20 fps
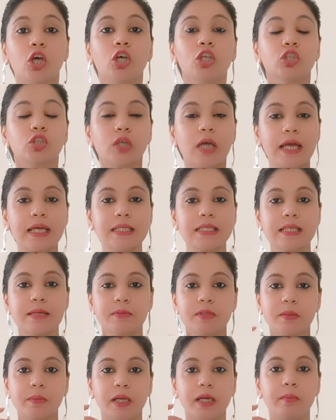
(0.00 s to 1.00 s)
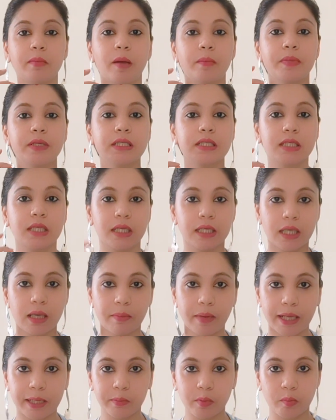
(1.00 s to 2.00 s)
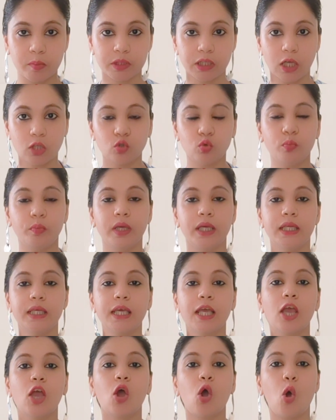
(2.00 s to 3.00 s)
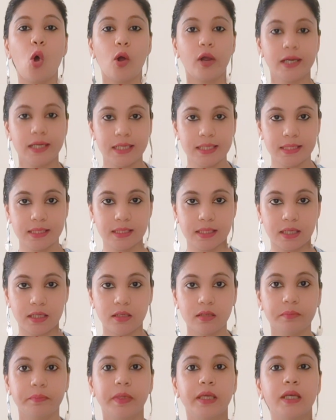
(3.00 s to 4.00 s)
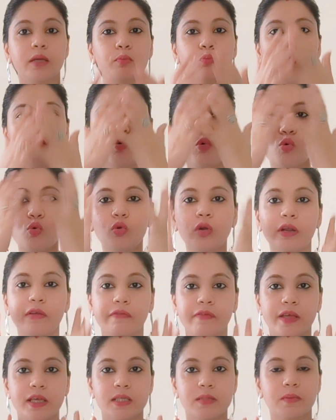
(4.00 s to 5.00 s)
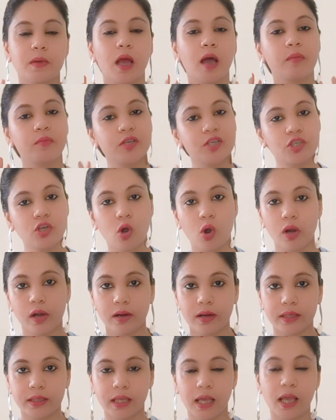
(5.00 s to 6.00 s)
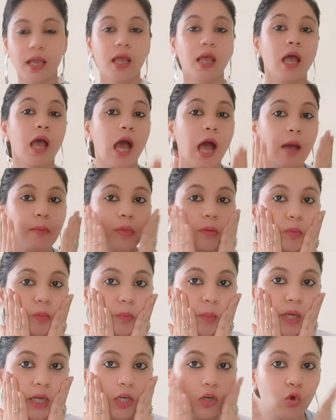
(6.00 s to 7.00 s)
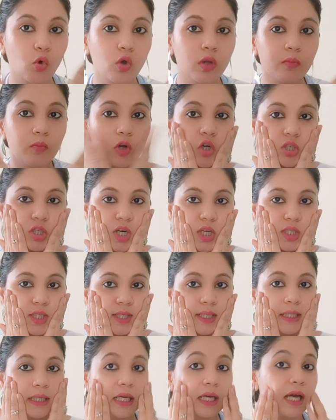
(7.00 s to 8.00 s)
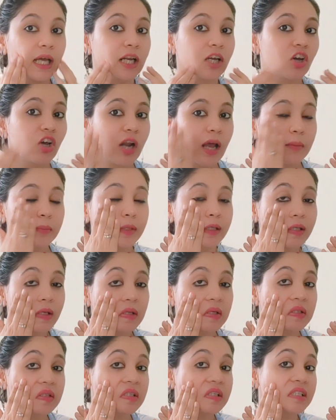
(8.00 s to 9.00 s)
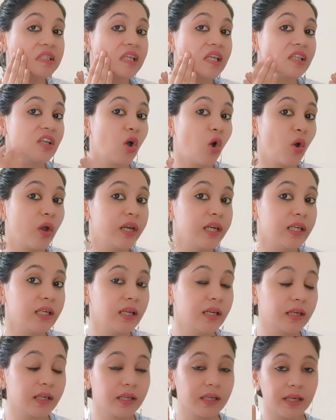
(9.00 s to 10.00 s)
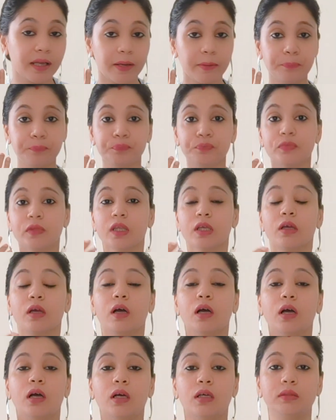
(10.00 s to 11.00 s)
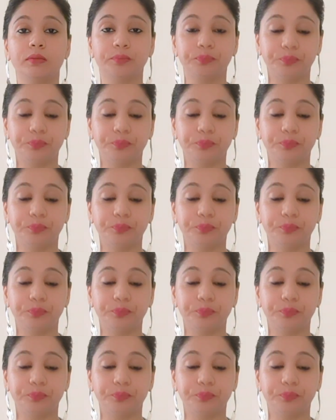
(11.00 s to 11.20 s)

तो गाइज सबसे पहले मैं अपनी स्किन के बारे में बता दूं मेरी है ऑयली स्किन मेरे पूरे फेस पे हमेशा ऑयल रहता है अभी भी मैंने कोई मॉइस्चराइजर नहीं लगा रखा और आप देखिए कितनी ज़्यादा ऑयली लग रही है आ,